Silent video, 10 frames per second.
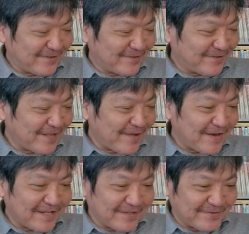時々電
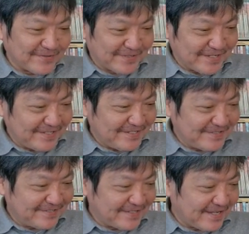話かかってくるんですよね。
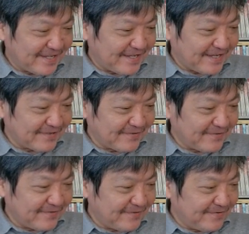で、あ
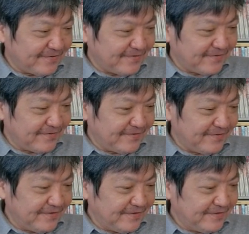の、
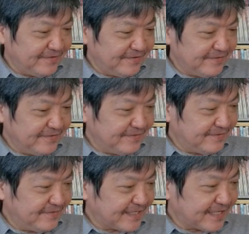
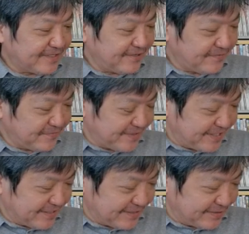私読む
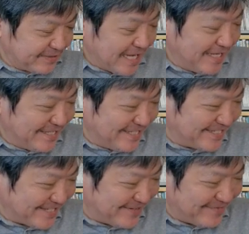記事は少ないんで
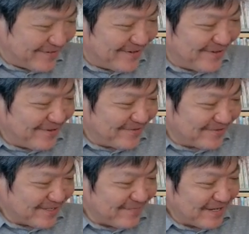すけども、
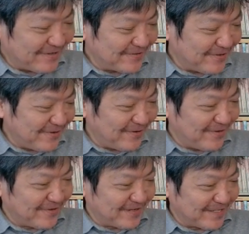送ってもらうと、
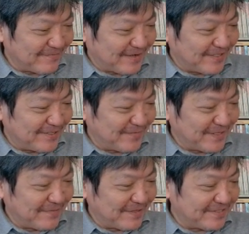こうやってまあ一応
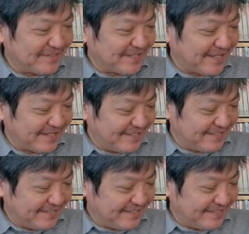見てます。はい。